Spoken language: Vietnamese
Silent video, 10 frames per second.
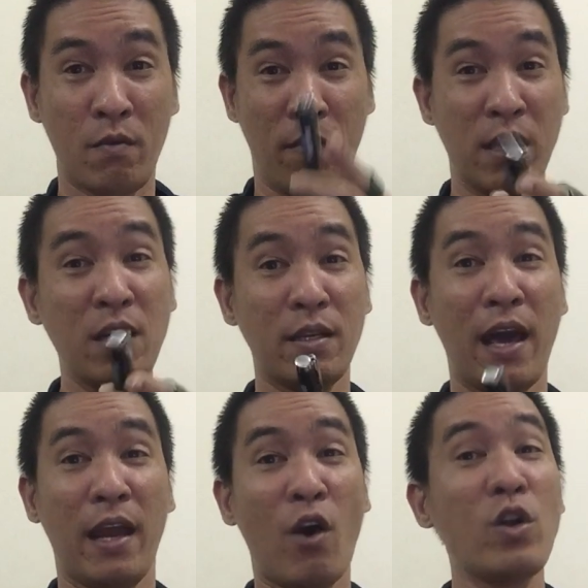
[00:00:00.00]
Và nhất
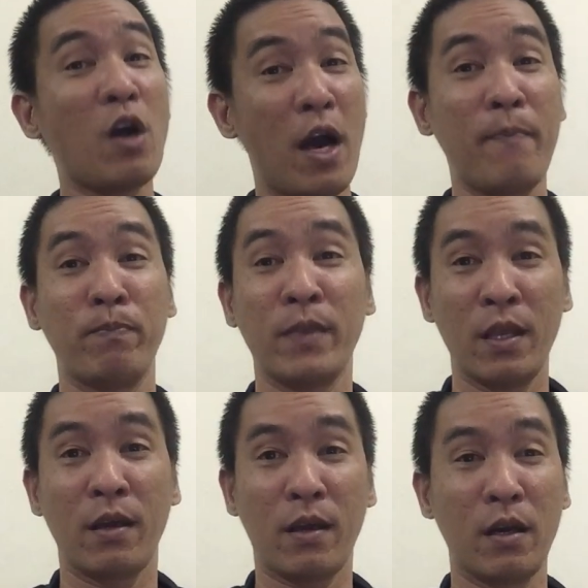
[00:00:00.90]
là nói rồi ha,
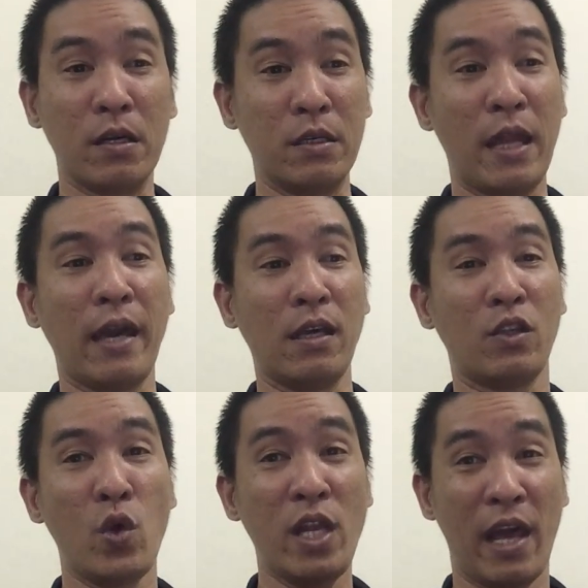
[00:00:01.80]
người
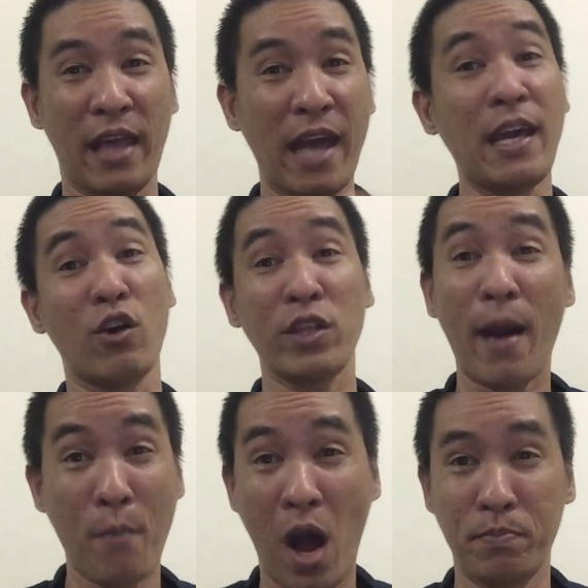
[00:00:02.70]
này tuy là tháng này có
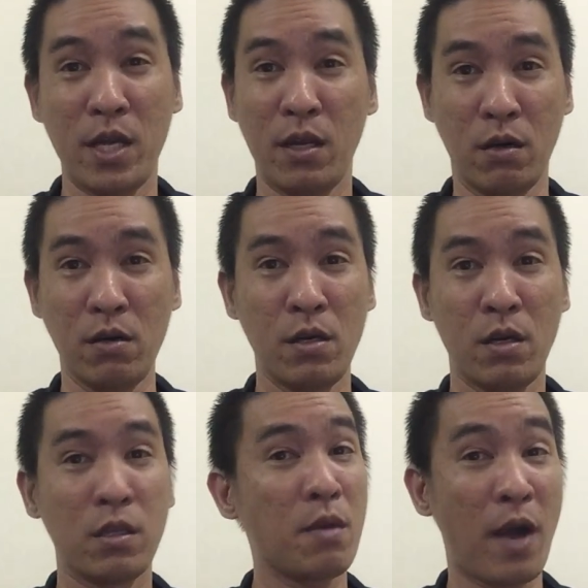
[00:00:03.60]
tam hợp đi nữa,
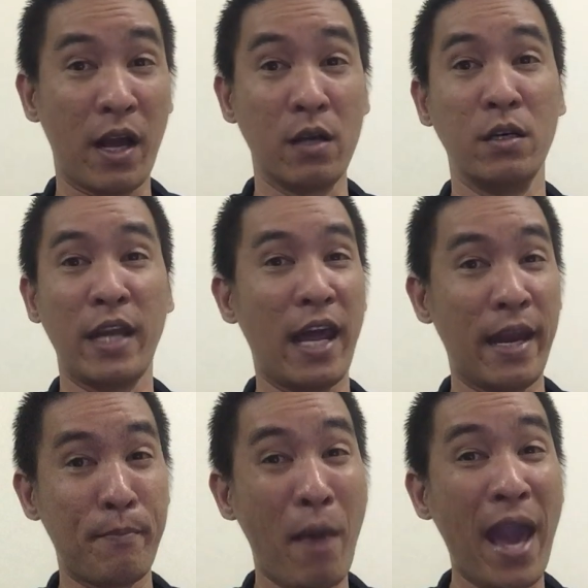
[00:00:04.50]
nhưng mà người này
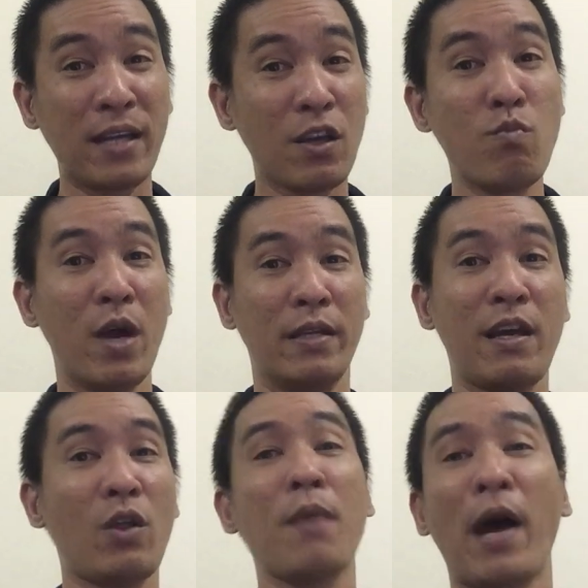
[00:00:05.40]
mang trong mình
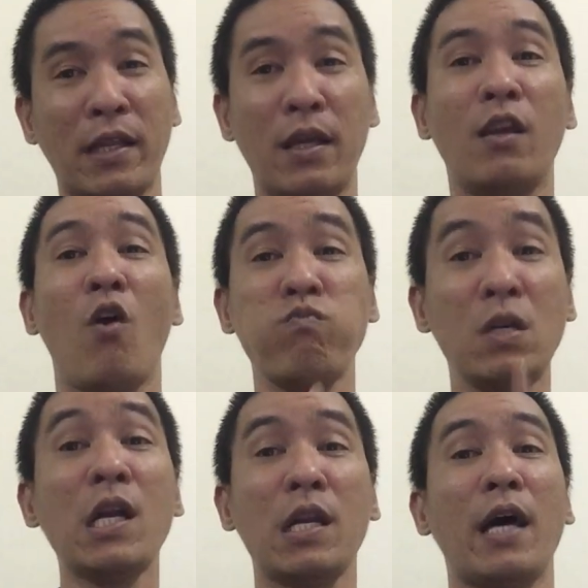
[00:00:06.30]
sao thái bạch thì nốt
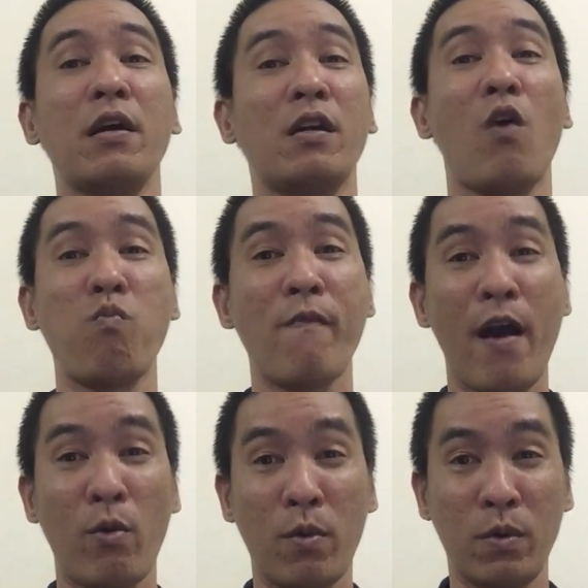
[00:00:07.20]
nhất là đừng đụng
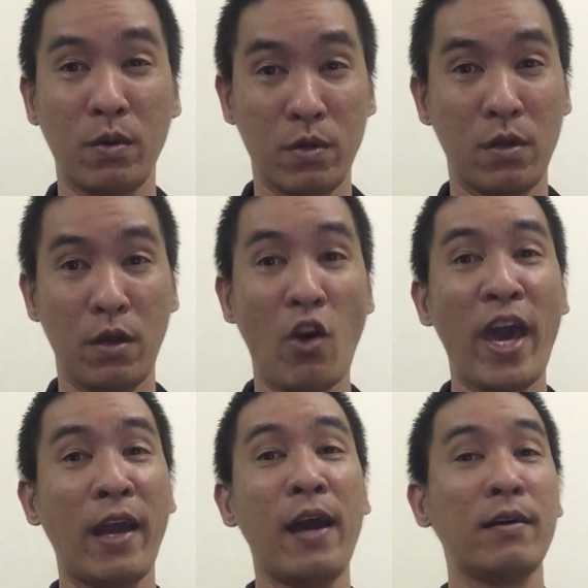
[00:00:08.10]
vào đỏ
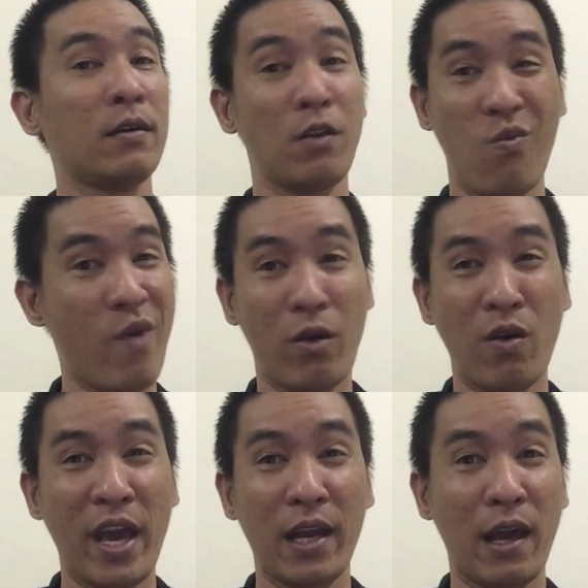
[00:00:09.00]
đen ha, đụng vào
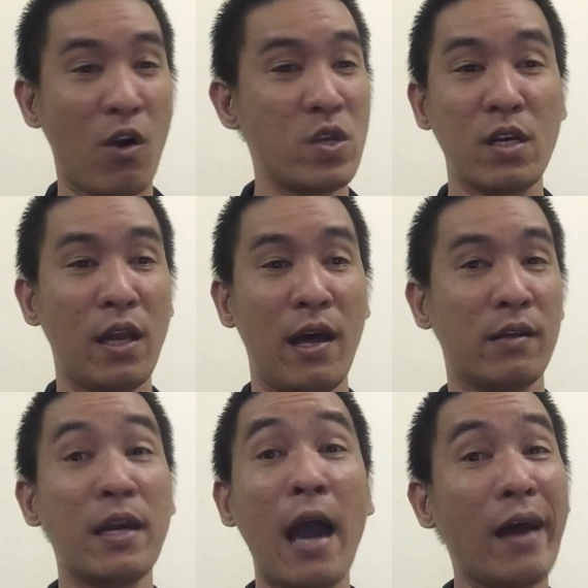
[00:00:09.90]
đỏ đen là coi như là
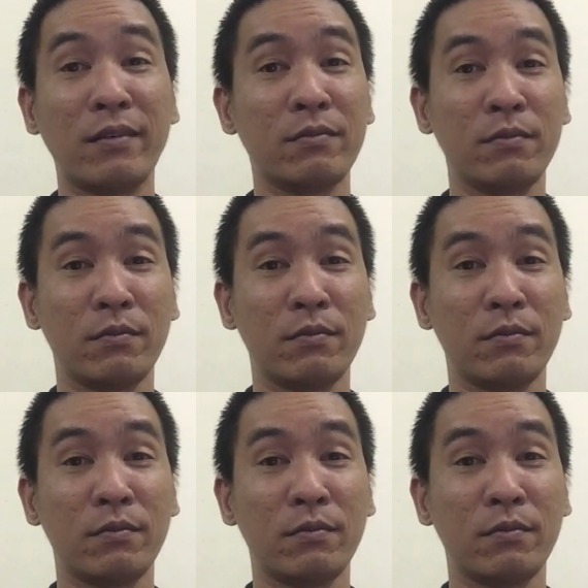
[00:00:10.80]
đi hết,